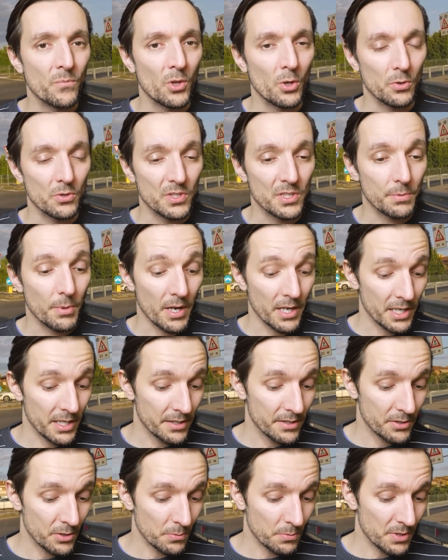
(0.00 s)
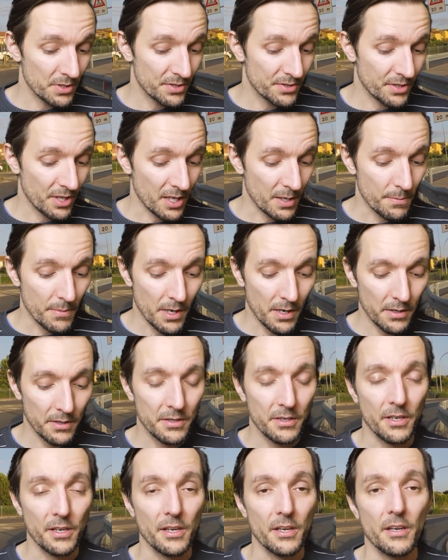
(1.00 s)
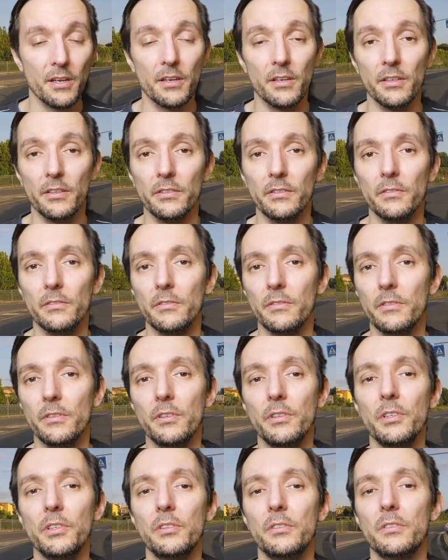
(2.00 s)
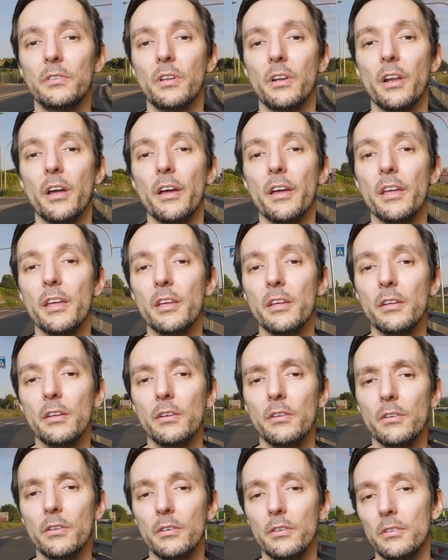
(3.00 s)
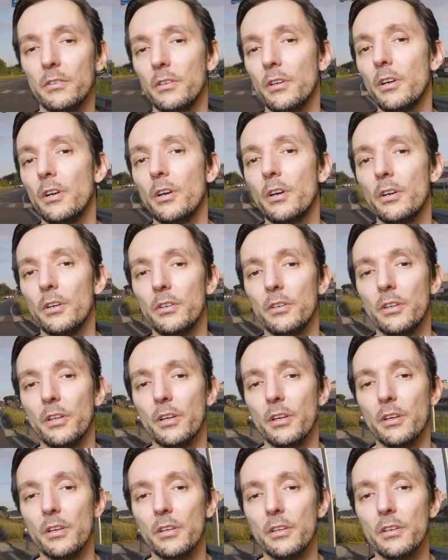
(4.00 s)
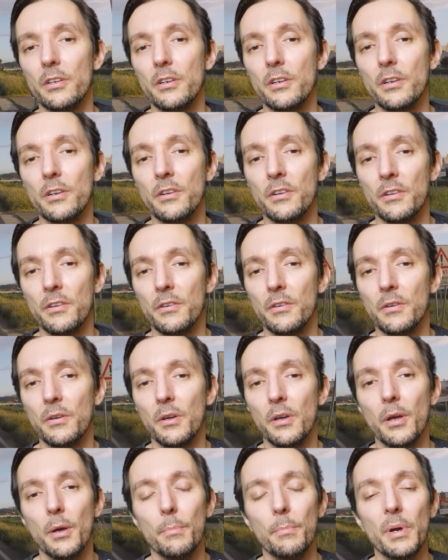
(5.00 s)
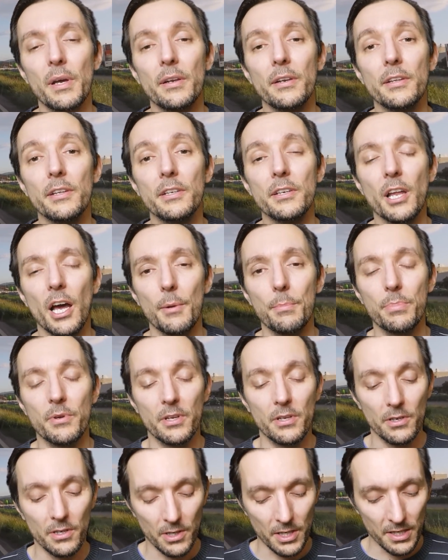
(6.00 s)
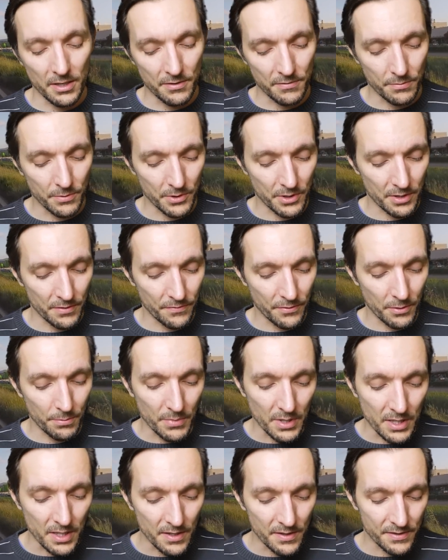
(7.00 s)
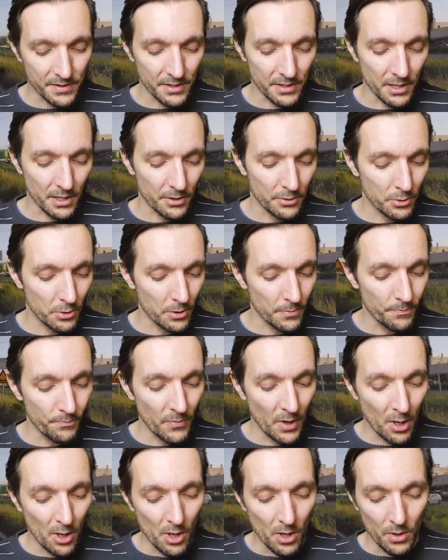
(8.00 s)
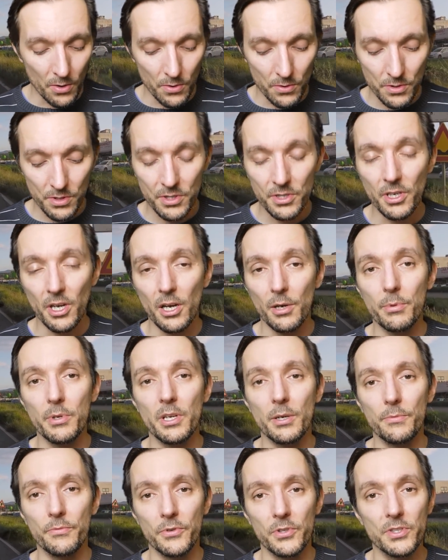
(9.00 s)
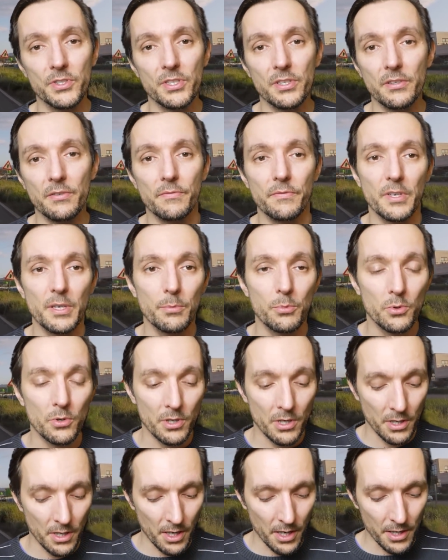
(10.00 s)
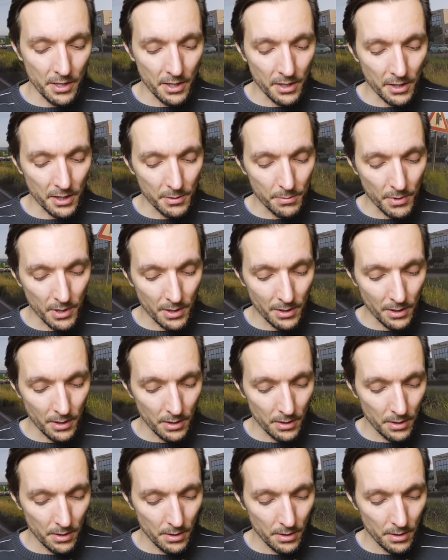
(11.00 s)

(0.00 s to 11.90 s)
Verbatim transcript: und zwar geht es um das Thema der i3, der in Berlin abgelehnt wurde vom Innensenator und da habe ich am 14. Februar eine E-Mail,